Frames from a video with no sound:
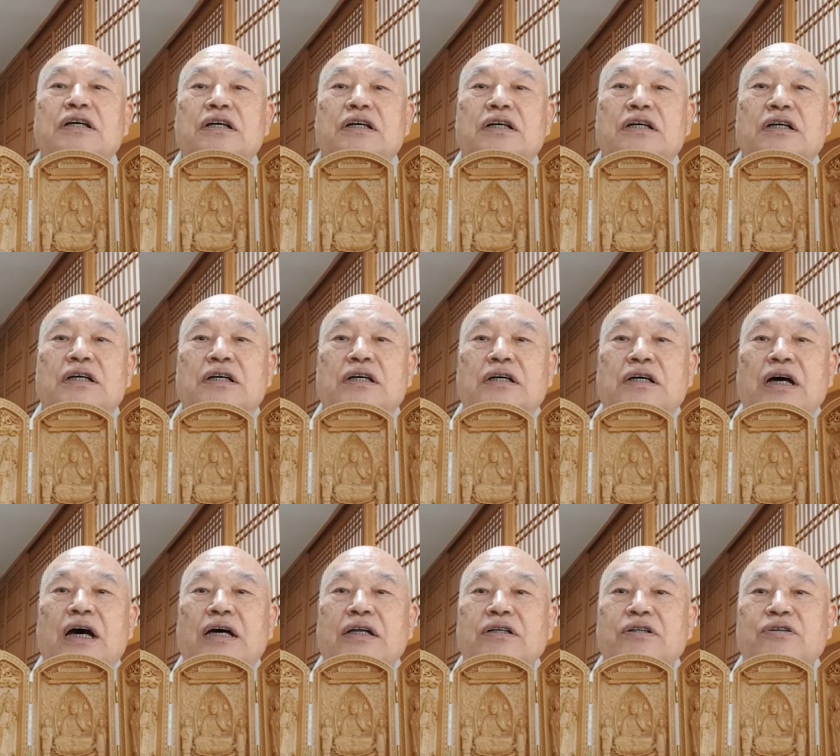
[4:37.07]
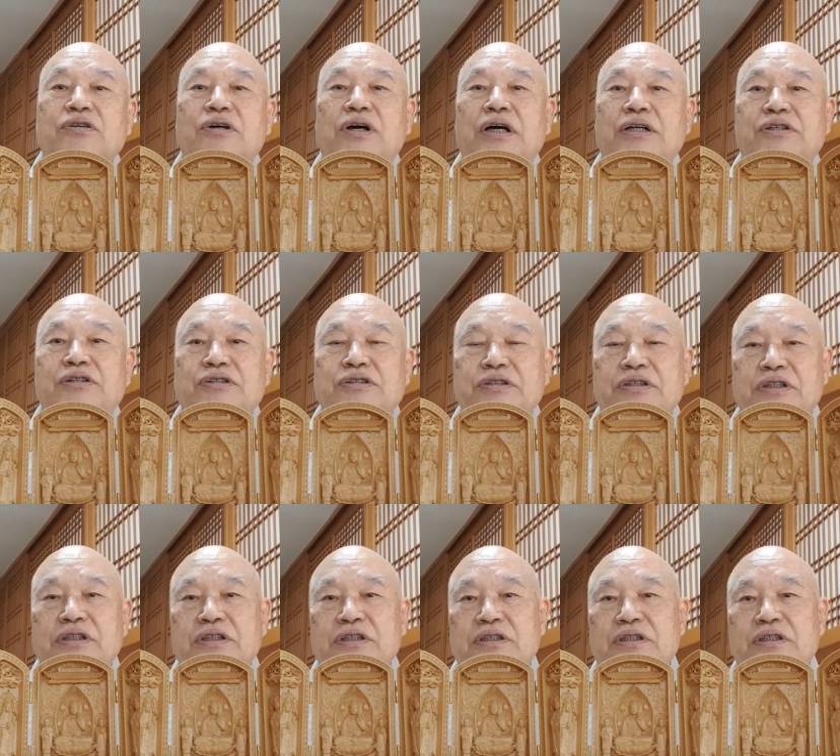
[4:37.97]
어, 안으로 갖춘
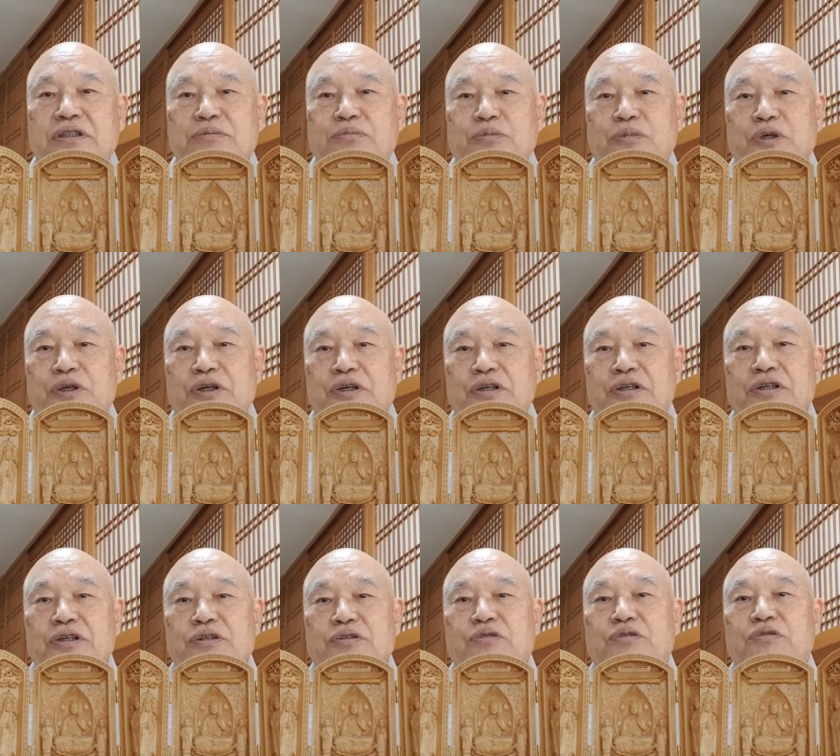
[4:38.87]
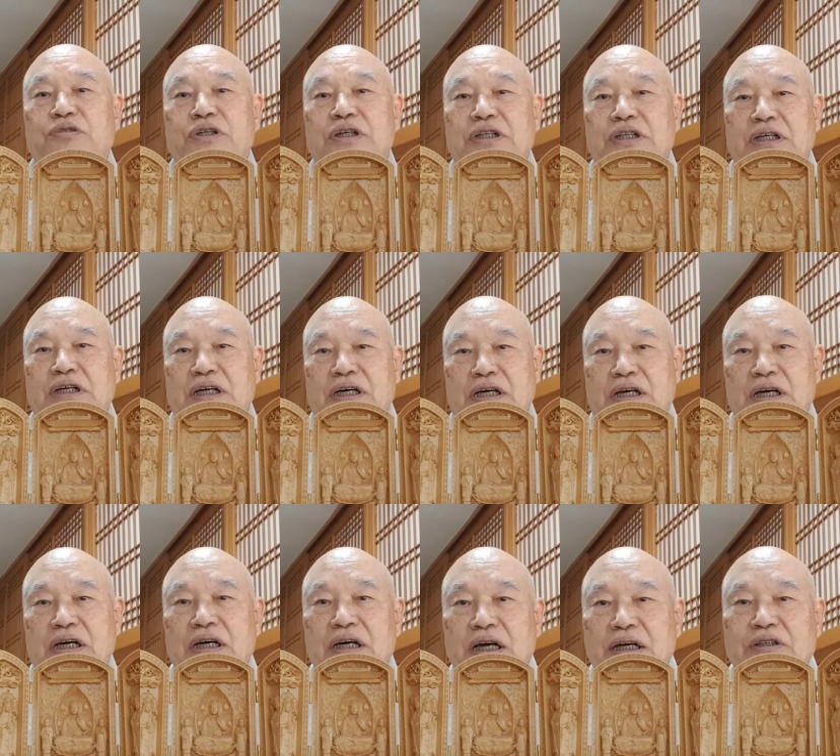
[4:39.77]
거는 뭐 누구나 다
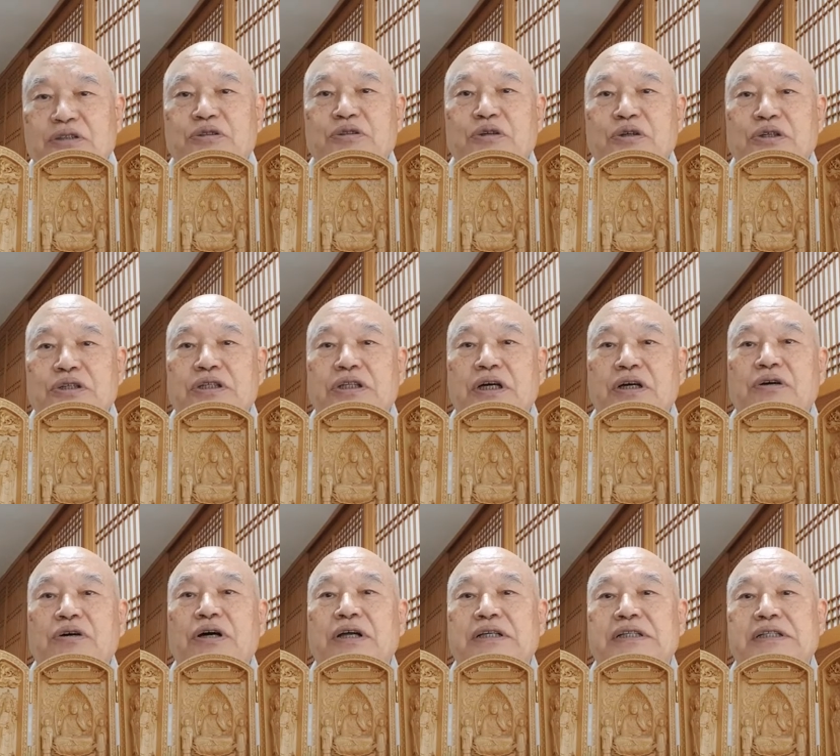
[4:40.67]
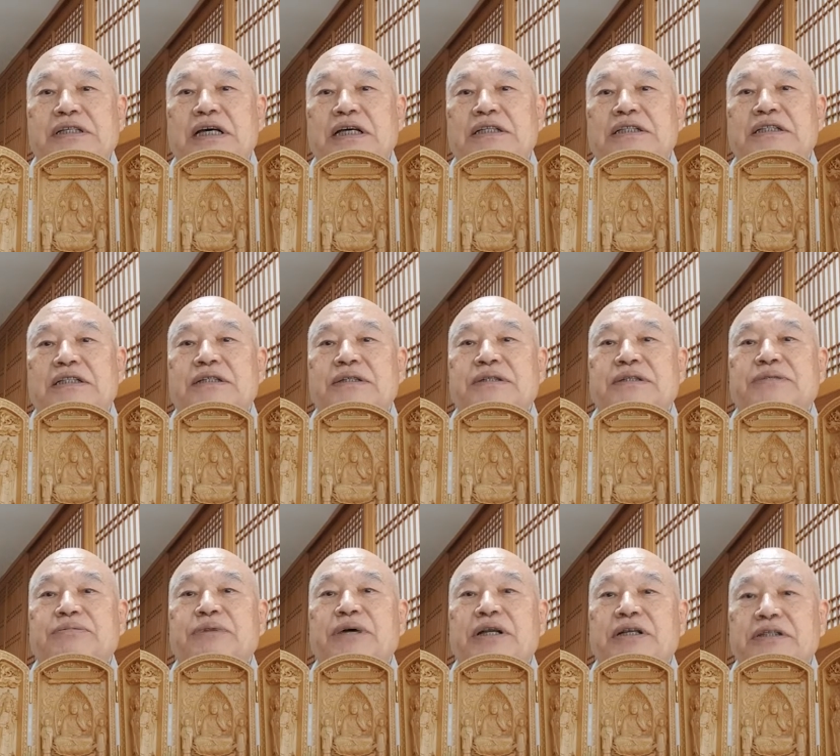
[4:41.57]
갖추고 있다고 하는
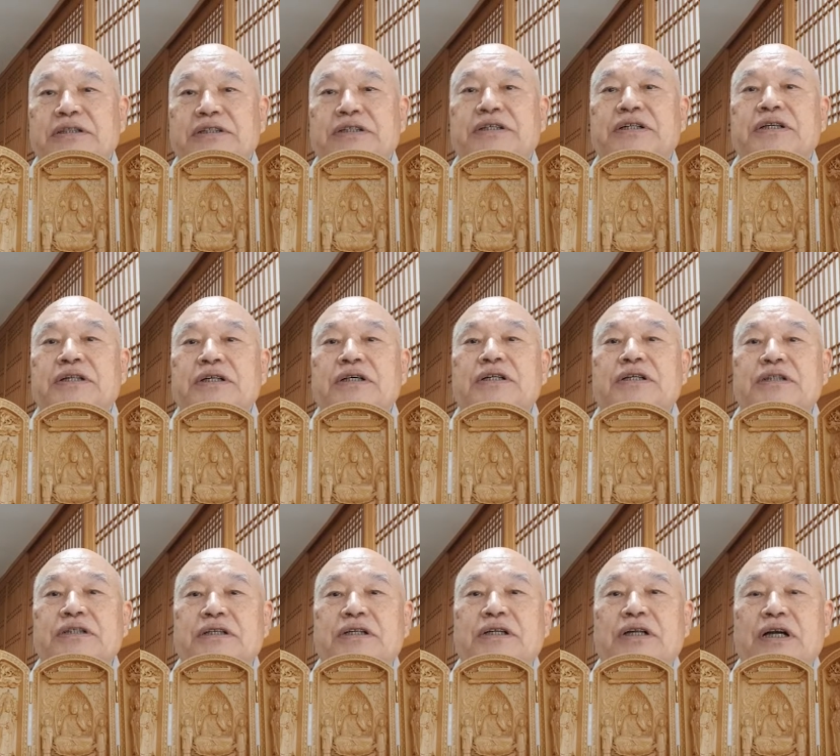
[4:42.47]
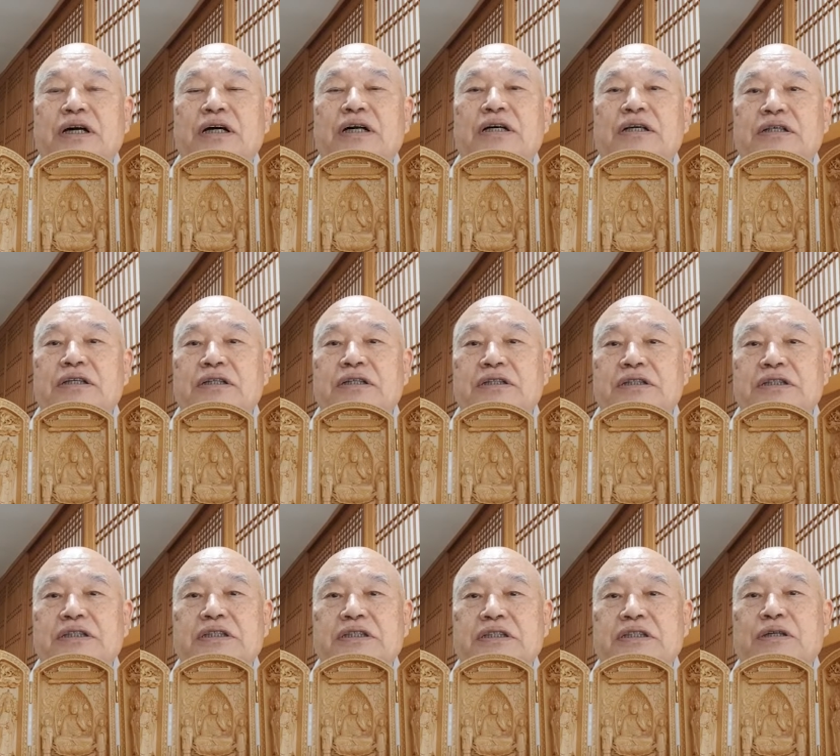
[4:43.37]
사실이지만은 그러나
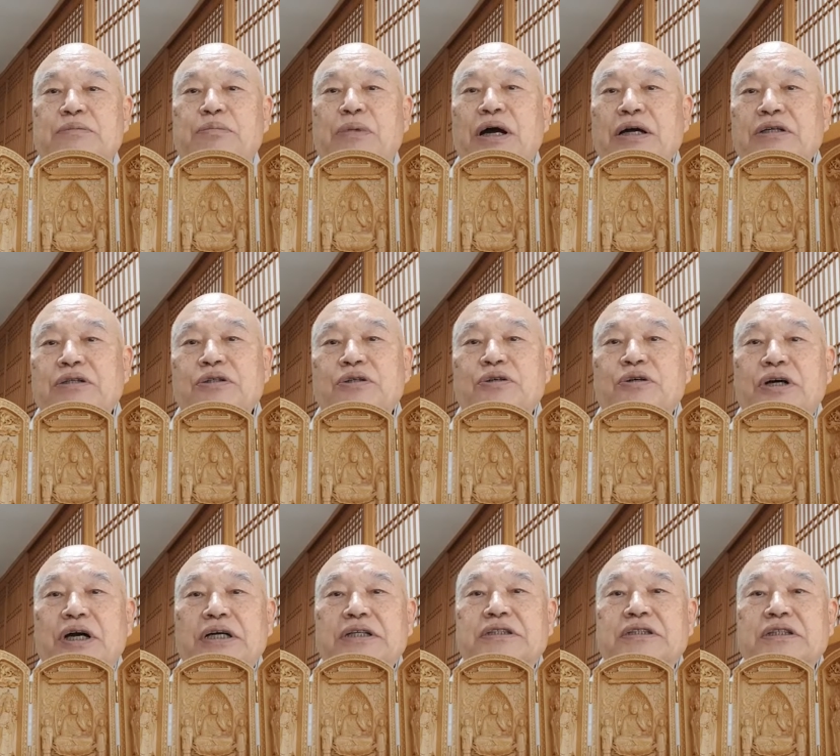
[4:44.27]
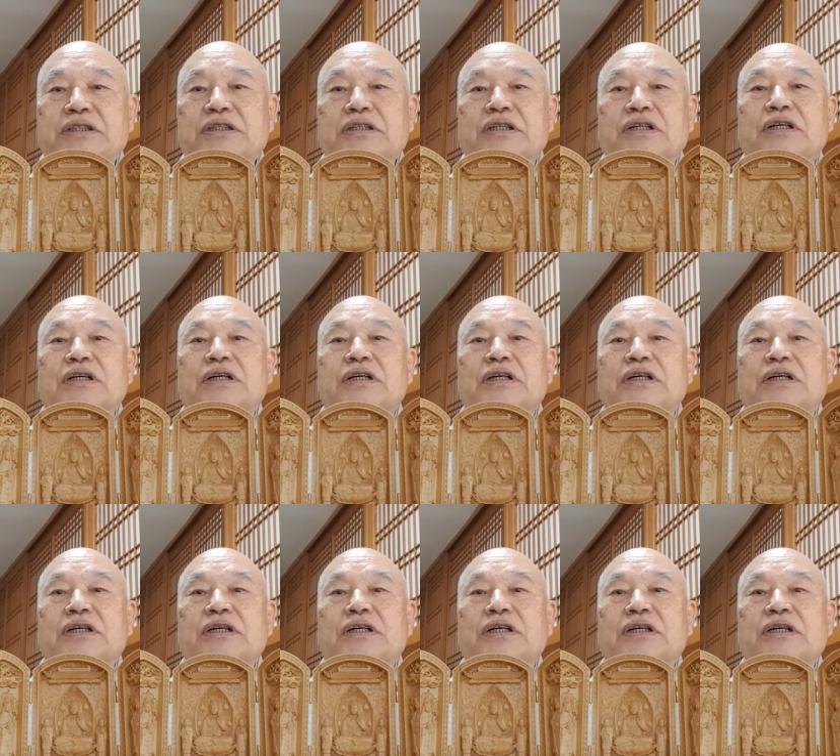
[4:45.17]
그것이 이제 밖으로까지